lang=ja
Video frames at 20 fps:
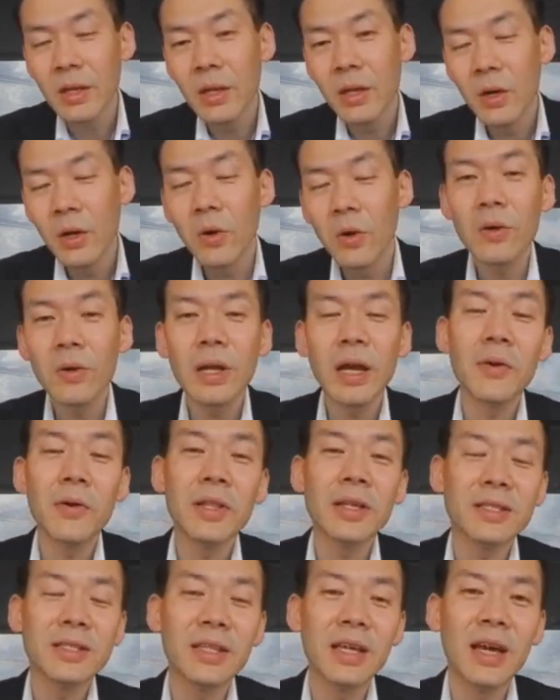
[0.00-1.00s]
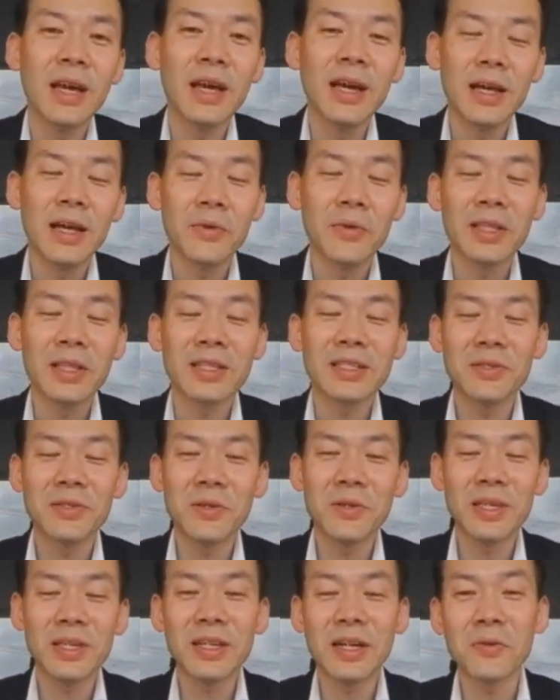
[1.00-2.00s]
本来はですね私の
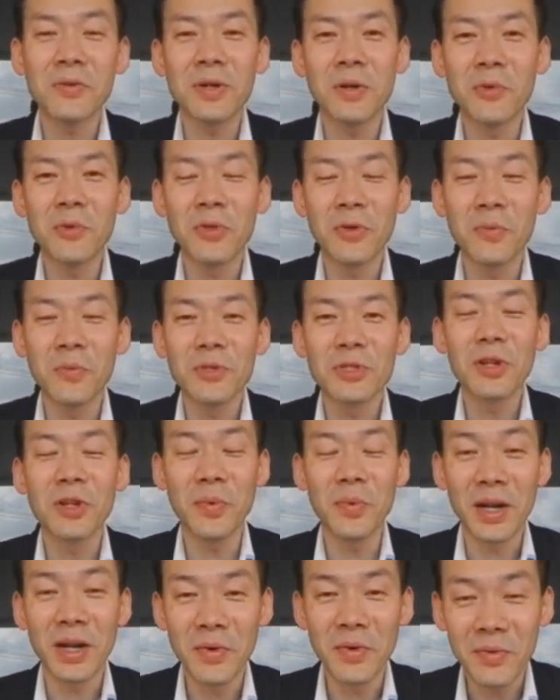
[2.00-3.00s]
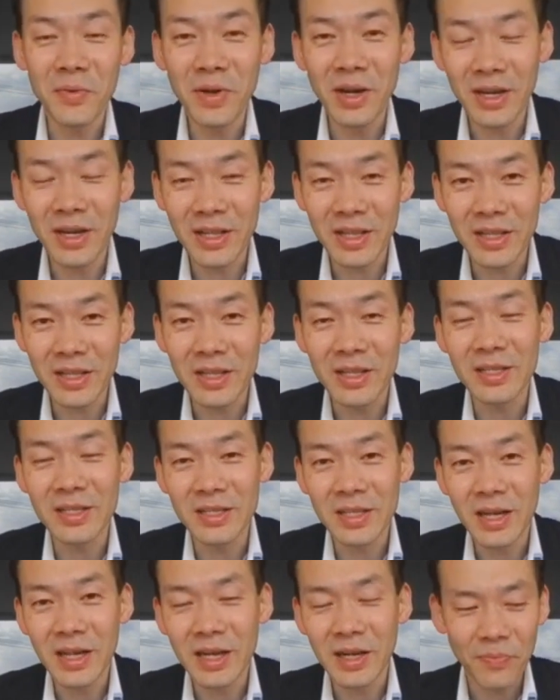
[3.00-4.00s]
企画はもっと面白いパラパラ漫画だったんです
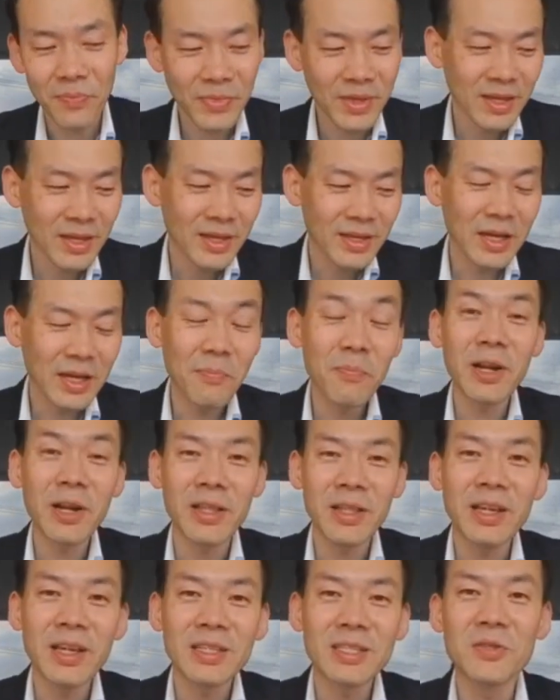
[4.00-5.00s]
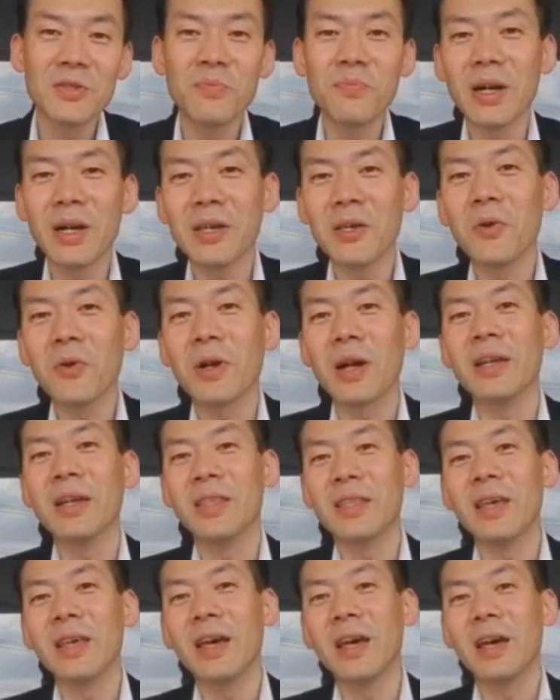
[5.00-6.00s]
が、やっぱりね出版業界っ
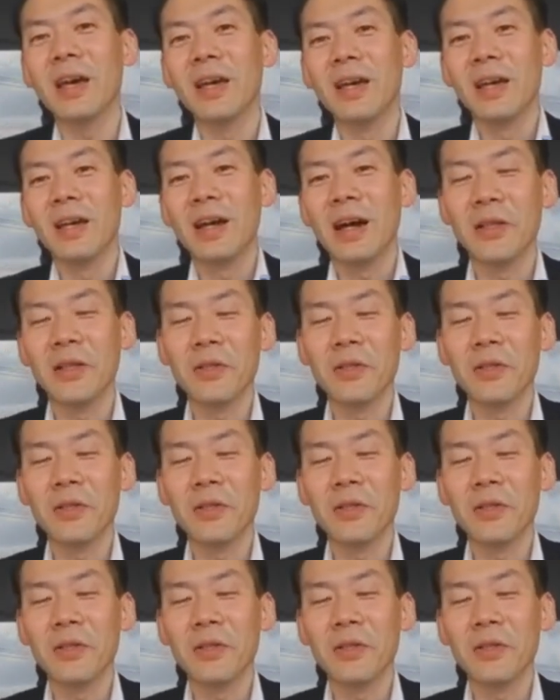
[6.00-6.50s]
てな